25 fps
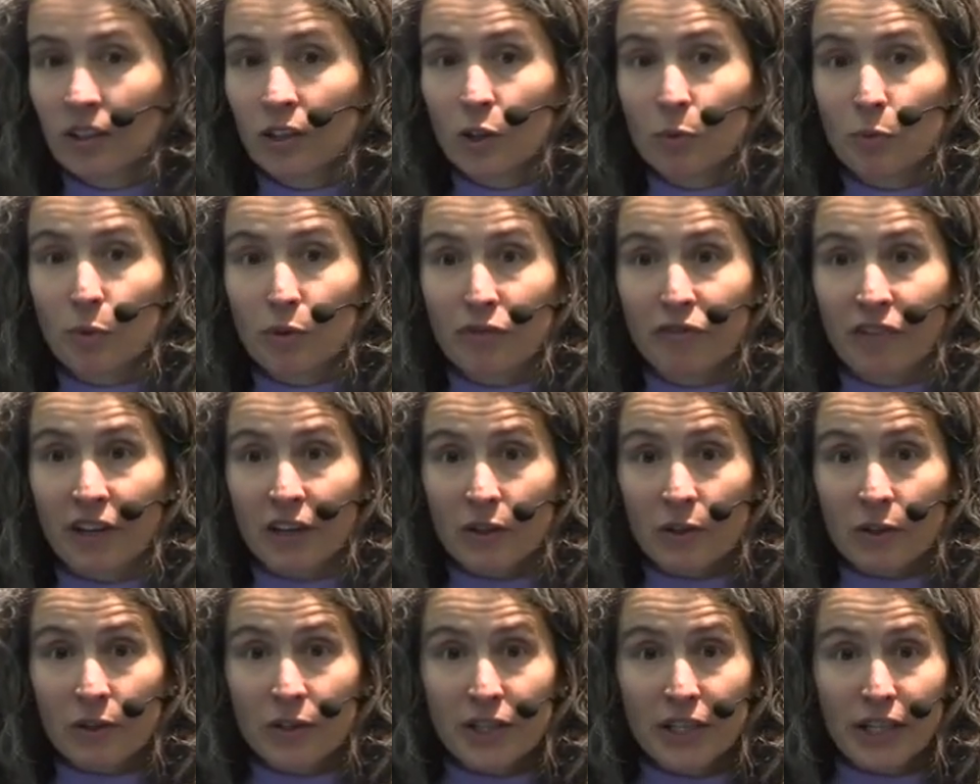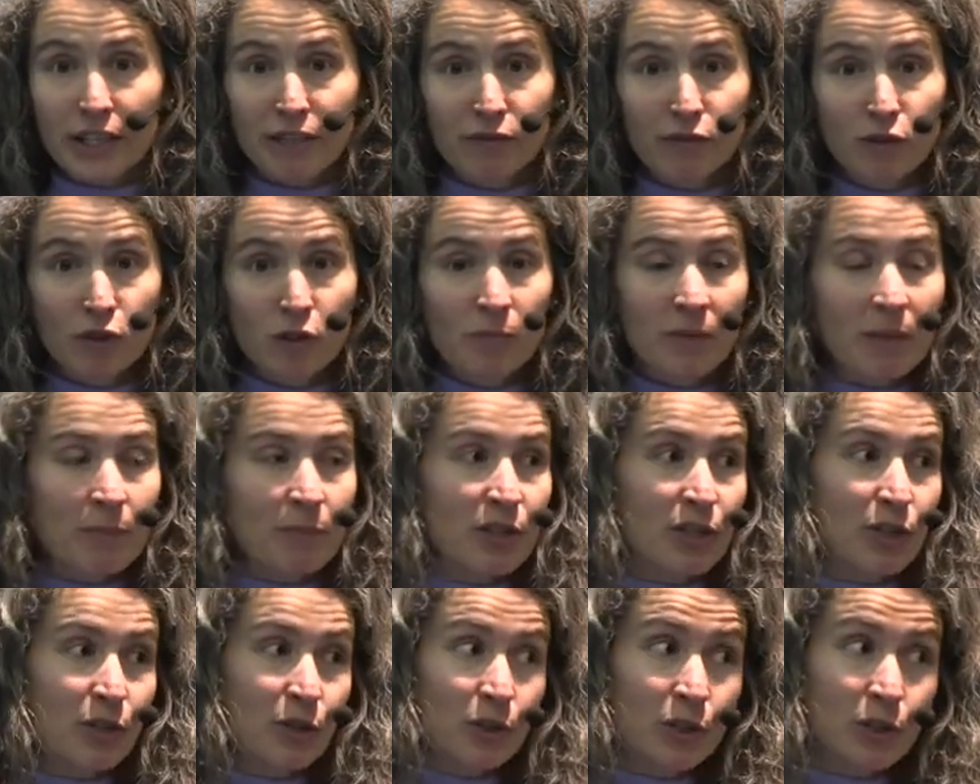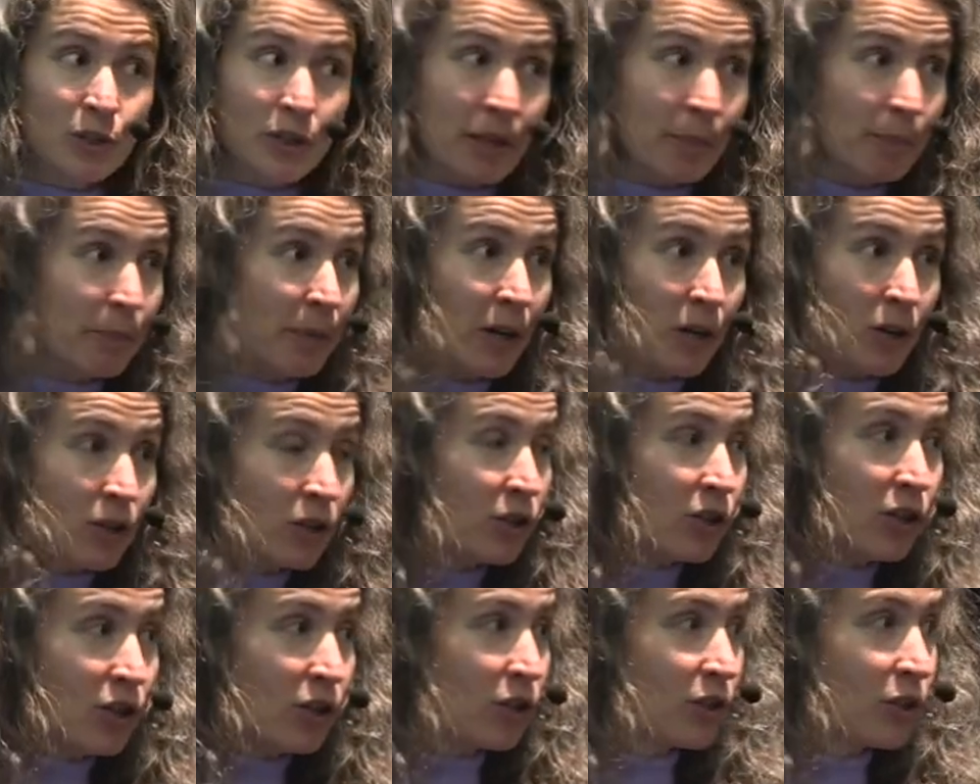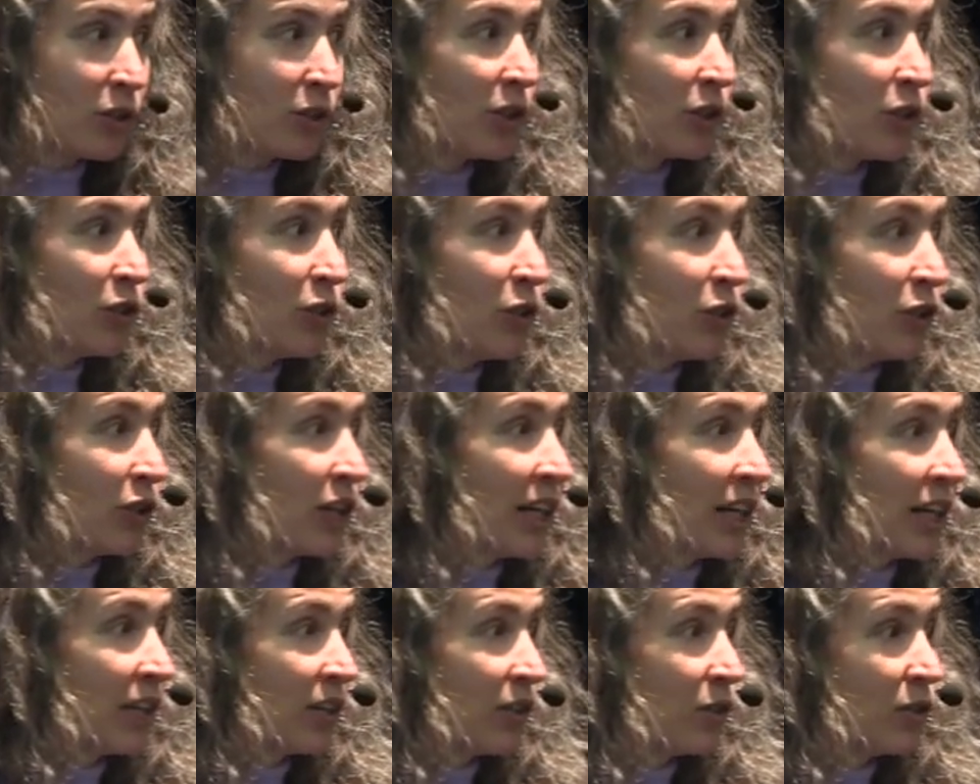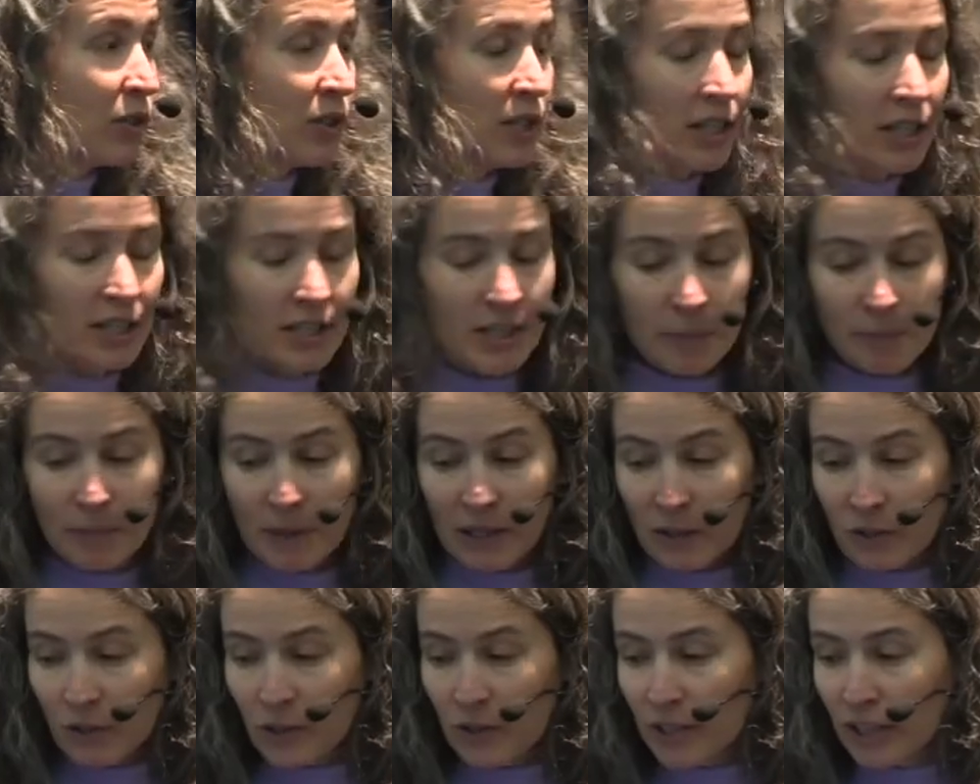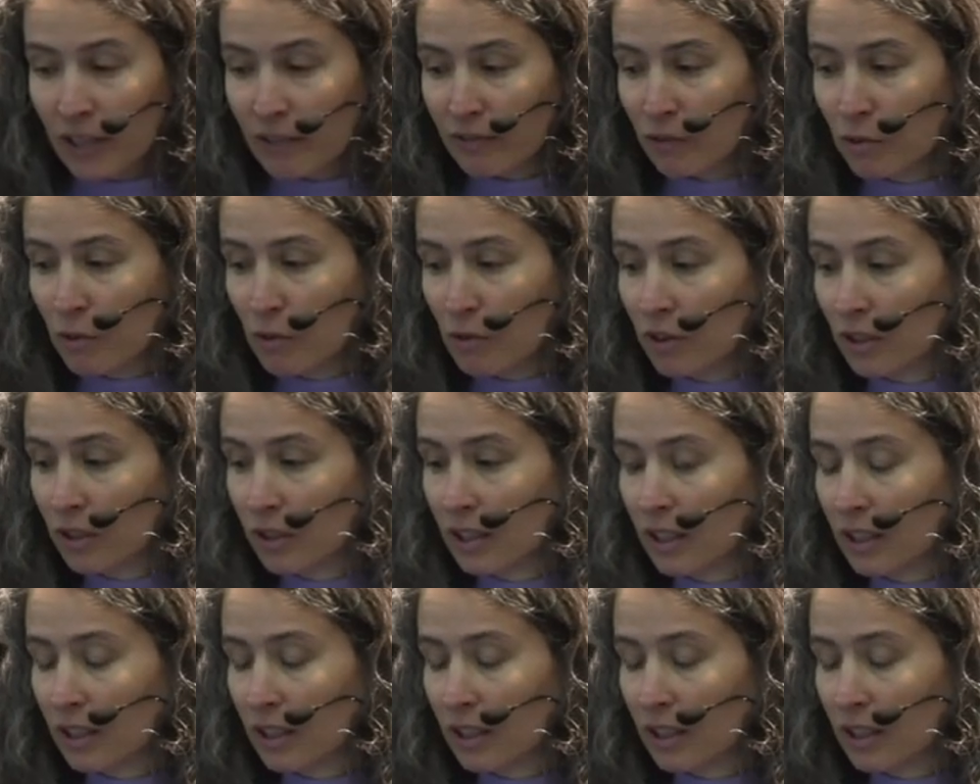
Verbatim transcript: que peut faire le cerveau, même si on ne connaît pas encore le code neural utilisé par le cerveau,